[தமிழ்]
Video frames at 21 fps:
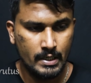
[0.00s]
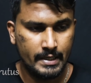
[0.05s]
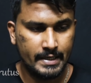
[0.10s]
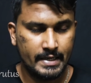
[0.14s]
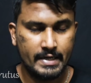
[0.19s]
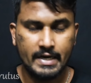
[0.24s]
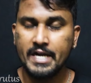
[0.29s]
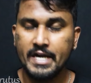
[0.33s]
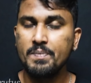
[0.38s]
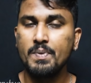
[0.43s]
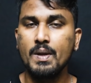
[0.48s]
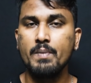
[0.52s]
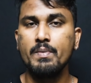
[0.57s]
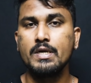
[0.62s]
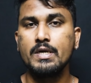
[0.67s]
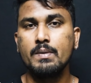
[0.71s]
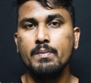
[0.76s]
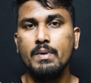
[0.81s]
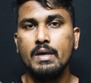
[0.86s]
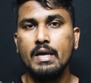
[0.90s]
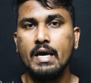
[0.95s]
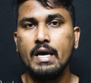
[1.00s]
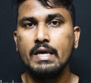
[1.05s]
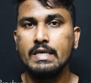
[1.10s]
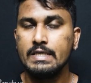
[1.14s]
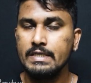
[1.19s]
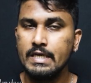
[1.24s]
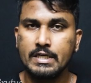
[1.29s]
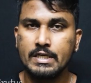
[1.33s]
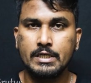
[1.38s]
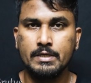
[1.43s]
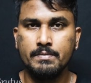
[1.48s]
நீங்கள் நடிப்பில் மட்டுமில்லை
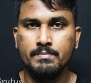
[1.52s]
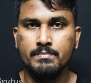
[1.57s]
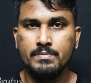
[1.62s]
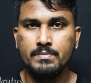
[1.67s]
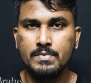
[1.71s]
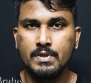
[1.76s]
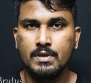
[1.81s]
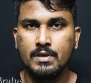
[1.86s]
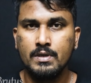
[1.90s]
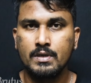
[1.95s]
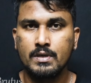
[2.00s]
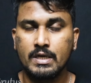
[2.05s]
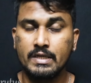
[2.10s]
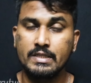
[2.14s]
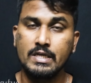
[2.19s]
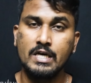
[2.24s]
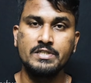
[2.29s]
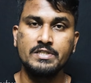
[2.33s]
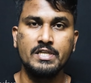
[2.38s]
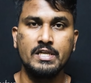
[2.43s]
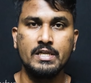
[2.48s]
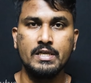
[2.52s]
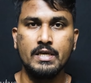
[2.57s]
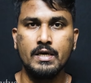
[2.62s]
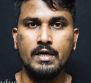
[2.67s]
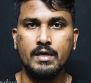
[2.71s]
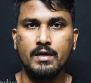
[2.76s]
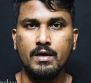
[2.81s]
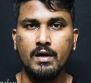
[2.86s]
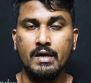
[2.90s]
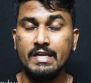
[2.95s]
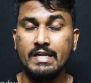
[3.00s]
இயக்கம்
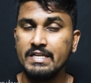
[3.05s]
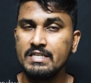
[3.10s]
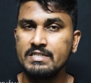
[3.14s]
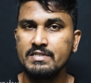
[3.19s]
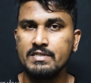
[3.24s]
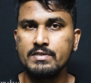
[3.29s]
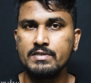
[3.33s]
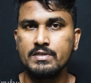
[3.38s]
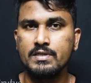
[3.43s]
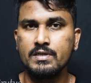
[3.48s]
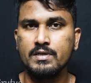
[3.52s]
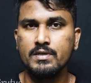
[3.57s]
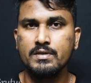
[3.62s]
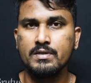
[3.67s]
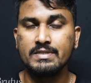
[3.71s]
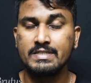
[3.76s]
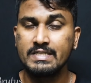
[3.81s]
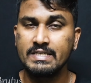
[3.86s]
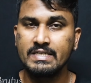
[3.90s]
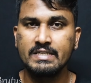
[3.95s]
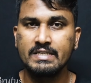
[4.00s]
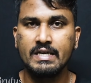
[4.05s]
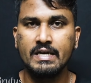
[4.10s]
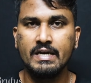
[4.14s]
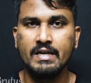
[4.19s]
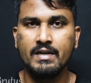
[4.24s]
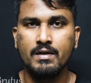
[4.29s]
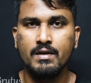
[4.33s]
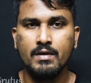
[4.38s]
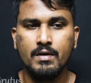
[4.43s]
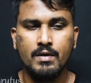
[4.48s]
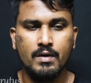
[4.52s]
கதாசிரியர் லிரிசிஸ்ட்டு
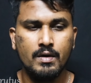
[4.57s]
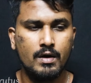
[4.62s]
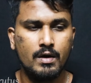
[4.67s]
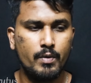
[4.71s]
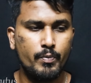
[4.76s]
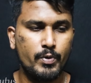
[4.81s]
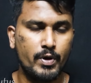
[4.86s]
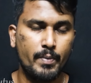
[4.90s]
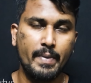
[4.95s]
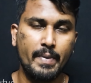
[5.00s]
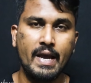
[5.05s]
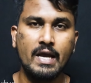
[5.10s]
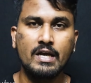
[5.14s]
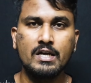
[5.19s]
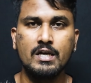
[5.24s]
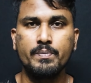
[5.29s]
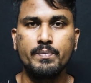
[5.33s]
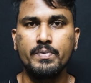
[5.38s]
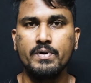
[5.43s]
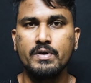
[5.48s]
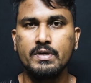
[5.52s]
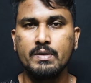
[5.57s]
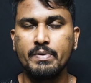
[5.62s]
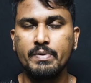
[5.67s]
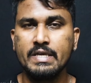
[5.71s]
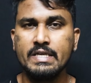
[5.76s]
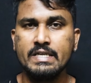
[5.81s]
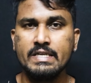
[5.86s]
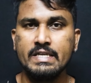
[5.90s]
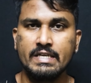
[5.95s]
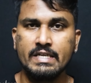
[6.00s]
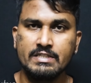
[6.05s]
சிங்கர் அப்புறம் மேக்கப்பு
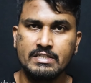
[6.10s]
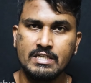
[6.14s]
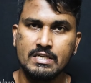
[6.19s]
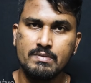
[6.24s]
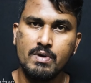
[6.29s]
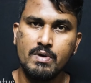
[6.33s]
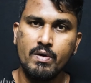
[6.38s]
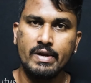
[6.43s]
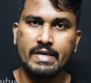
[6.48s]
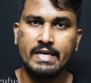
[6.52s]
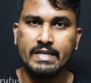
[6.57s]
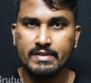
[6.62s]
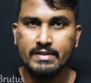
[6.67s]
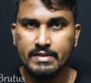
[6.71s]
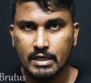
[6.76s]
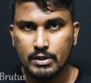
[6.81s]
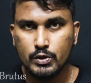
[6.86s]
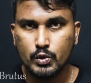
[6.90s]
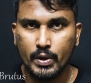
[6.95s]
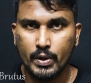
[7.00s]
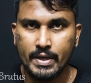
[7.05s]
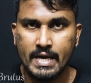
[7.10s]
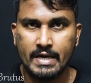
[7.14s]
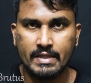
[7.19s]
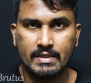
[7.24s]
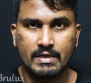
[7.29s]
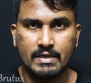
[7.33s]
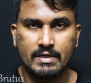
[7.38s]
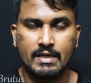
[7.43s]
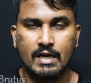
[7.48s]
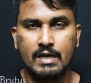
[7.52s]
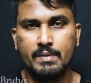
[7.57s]
இப்படி நீங்கள் சினிமாவில் எந்த துறை
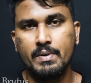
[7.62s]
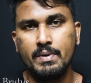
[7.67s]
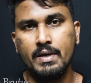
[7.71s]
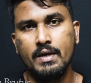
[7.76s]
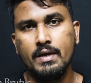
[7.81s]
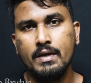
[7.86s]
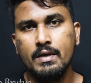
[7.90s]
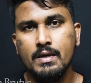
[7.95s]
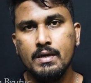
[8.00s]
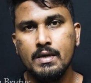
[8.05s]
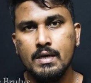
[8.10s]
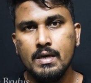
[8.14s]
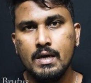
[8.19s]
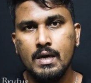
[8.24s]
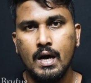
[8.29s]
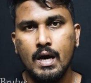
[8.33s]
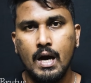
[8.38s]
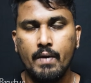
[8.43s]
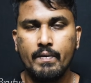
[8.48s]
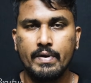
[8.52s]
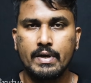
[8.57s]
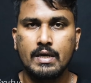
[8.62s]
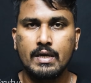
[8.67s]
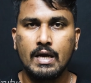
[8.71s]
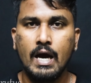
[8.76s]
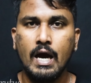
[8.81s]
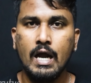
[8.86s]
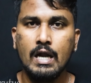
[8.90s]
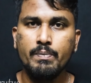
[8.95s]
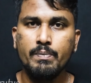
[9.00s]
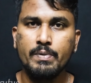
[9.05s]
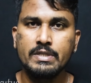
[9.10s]
எடுத்துக்கிட்டாலுமே அவர்
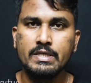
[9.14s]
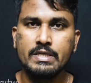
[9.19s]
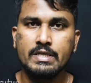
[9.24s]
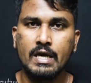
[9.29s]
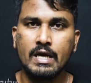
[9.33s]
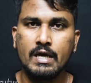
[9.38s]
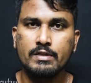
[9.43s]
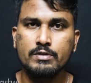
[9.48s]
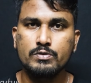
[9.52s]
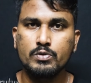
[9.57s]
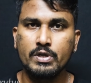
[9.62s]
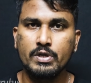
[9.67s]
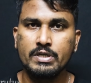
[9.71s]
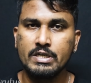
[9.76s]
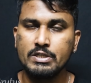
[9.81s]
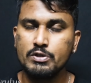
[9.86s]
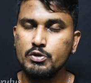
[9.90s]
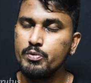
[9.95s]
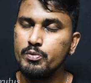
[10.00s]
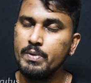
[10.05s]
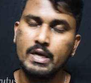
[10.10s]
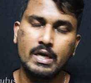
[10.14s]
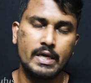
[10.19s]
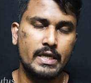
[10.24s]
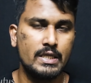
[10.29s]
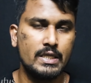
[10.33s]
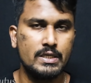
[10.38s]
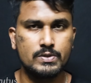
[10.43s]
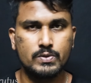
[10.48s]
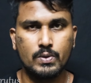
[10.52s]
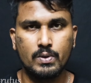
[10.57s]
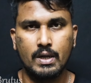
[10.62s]
கால் பதிக்காத துறை எதுவுமே
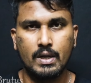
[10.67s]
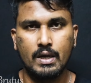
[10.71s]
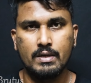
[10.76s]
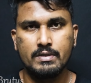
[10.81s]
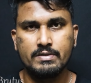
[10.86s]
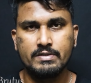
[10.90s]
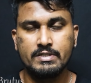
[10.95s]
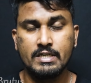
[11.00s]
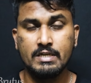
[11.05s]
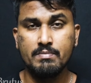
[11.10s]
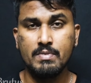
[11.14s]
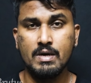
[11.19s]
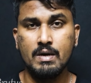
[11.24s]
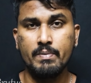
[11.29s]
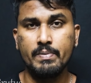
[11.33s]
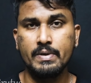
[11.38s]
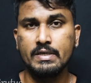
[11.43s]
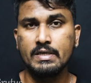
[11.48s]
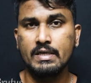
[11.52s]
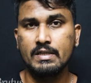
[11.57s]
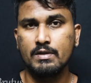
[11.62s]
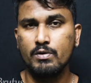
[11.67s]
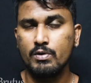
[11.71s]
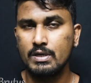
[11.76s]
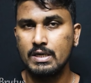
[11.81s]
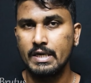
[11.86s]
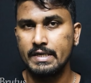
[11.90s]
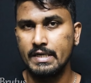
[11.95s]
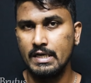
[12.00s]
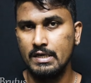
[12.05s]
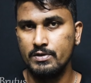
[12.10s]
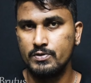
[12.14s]
கிடையாதுன்னு சொல்லலாம் சினிமா அப்படிங்கிறது ஒரு
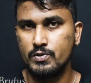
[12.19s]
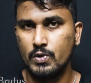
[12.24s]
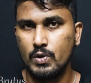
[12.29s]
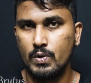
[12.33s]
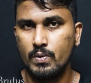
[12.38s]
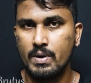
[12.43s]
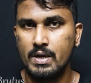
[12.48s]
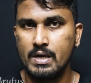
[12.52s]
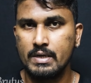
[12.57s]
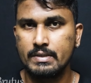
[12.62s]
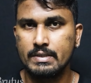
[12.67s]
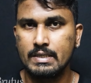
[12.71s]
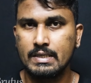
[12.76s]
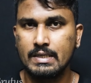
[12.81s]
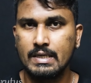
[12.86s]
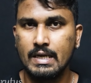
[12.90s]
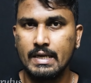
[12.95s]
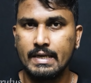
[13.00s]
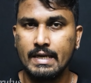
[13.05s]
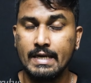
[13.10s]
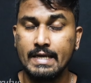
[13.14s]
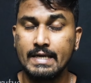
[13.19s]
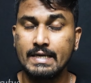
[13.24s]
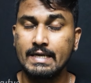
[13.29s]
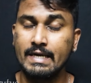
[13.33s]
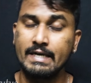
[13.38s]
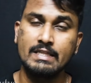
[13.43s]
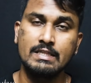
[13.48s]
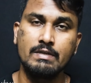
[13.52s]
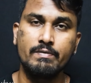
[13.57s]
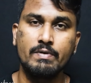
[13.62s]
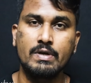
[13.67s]
கடல்னு சொல்லுவாங்க அந்த கடலை
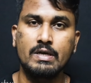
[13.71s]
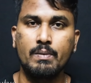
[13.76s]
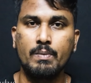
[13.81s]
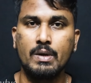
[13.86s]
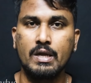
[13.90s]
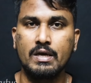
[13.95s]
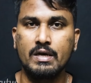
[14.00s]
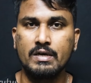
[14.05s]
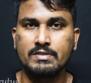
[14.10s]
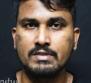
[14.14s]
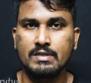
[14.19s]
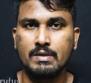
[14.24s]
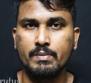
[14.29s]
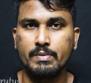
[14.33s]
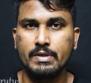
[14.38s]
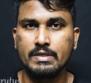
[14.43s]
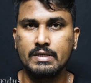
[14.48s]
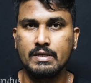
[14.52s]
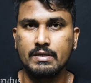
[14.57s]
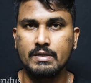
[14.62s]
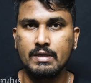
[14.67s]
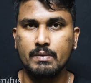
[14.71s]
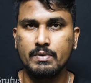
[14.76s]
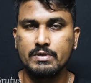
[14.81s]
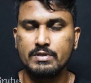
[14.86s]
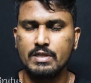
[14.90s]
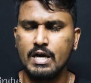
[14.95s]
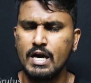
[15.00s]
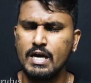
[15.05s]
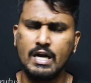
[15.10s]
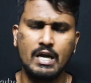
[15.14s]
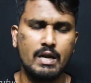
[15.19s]
கடந்தவர் கமலஹாசன் அப்படிங்கிறது நம்ம
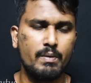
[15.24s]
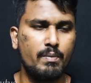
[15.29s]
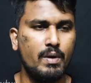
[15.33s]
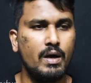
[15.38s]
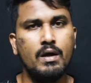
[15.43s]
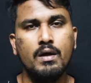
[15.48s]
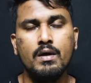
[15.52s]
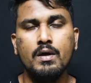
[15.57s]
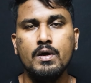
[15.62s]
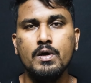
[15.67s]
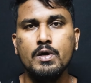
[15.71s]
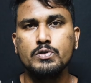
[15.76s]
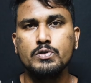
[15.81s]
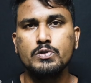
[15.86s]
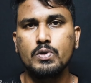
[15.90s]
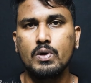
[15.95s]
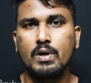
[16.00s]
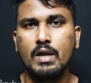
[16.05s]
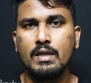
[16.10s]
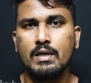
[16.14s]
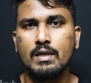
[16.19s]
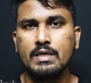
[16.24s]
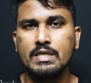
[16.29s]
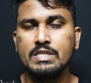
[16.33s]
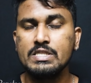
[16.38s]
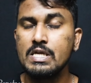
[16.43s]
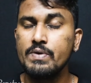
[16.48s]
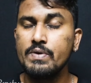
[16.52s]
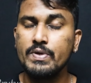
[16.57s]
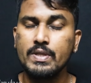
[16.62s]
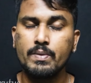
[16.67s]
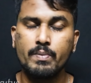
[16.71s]
தாராளமாக சொல்லலாம் அதில்
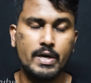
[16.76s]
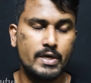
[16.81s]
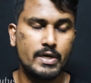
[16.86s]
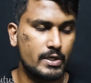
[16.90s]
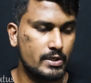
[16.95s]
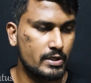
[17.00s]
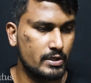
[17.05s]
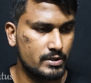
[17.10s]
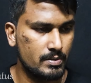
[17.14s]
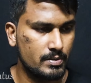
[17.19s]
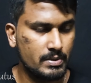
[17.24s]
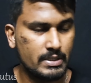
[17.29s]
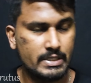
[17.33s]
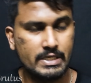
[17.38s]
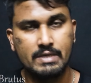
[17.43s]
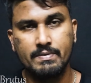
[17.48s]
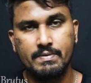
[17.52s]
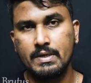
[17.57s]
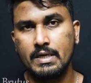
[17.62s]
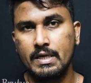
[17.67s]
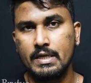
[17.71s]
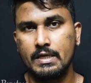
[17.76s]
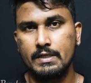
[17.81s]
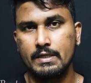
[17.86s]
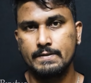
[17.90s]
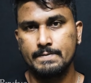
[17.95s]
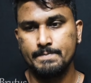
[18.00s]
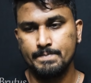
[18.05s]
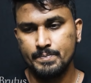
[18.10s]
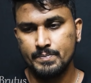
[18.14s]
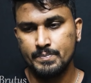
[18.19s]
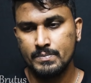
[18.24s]
எந்த வித மாற்றுக்கருத்தும் கிடையவே
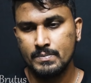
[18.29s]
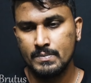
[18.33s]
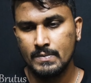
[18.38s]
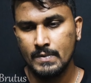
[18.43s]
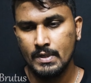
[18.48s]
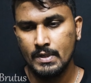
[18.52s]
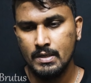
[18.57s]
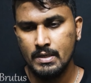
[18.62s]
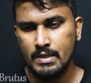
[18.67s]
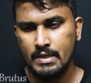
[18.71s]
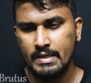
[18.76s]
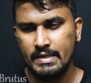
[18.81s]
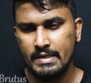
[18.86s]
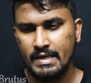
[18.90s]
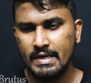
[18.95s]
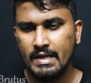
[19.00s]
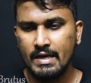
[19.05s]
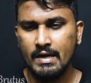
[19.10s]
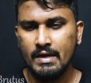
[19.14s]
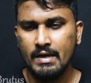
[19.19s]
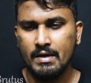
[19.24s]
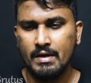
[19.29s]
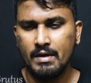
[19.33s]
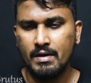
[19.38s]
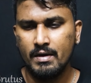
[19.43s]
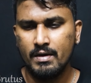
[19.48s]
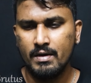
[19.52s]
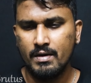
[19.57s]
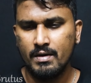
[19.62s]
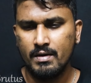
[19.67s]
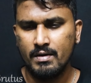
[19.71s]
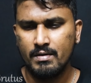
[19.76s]
கிடையாது ஏன்னா
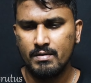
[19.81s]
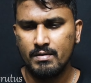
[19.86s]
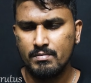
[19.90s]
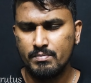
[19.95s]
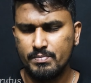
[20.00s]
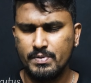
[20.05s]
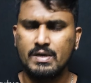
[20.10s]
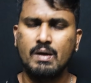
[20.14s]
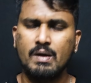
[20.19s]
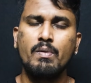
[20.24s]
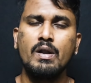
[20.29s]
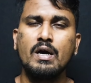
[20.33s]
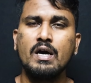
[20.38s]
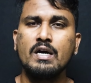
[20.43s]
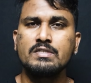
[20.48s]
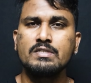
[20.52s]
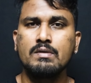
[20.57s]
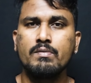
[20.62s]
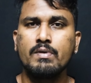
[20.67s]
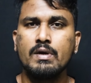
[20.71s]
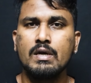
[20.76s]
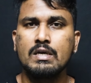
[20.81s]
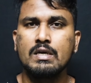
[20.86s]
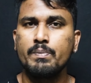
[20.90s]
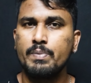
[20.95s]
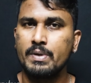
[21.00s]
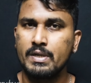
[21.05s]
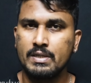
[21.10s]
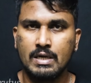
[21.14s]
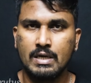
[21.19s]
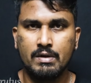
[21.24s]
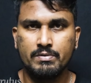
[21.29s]
இப்போ கமலஹாசன் அவர்களுக்கு
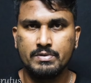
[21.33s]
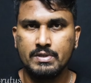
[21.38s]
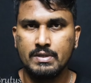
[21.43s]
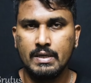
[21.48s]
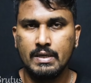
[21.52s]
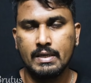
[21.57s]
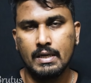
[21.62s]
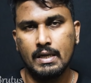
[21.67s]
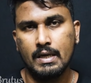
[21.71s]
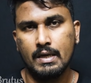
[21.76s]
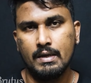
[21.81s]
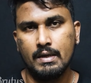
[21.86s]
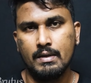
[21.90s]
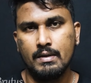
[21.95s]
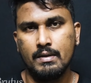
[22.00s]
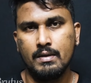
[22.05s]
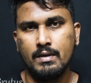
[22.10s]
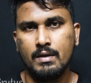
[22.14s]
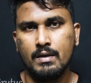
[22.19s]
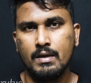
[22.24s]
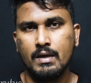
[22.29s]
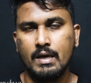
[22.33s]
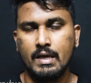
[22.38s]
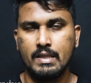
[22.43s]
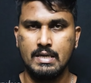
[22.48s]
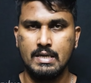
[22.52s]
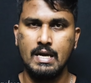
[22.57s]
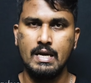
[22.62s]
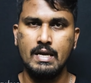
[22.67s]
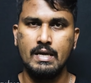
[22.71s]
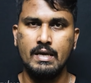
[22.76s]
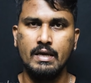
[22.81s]
பிறந்தநாள் வந்தது இல்லைங்களா
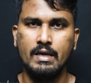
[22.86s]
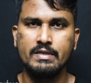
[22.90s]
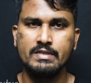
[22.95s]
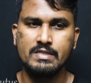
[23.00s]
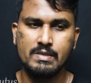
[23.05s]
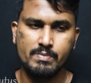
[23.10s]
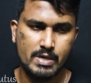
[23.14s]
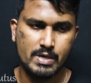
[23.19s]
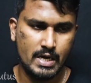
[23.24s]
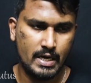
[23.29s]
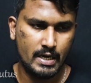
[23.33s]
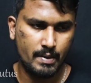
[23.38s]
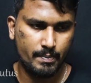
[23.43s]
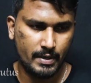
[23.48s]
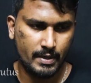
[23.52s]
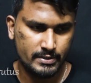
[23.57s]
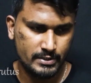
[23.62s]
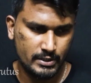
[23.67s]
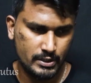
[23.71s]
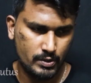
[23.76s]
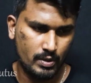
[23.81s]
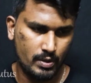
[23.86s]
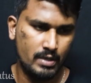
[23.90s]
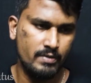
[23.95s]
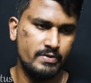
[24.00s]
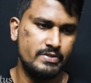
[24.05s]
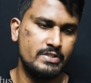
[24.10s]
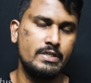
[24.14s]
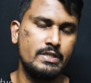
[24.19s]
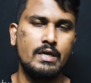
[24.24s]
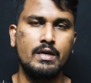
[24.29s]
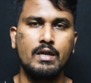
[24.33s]
அதனால் இந்த மாதிரியான பாசிட்டிவான
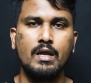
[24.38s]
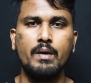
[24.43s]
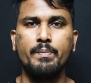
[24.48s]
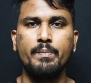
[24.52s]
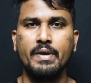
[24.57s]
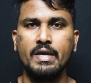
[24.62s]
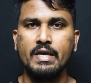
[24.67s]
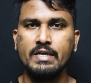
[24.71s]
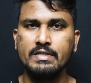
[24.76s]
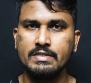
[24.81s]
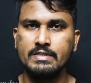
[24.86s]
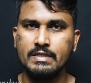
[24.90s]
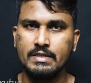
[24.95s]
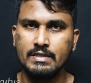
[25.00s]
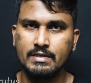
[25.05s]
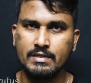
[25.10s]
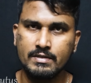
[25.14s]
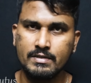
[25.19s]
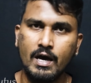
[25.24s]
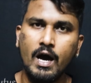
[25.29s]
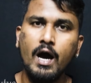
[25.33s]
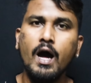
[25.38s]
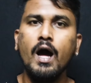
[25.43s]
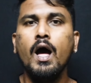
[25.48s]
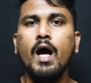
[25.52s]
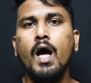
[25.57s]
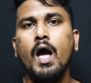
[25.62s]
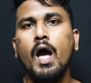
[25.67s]
விஷயங்கள்லாம் பேசிட்டு தான்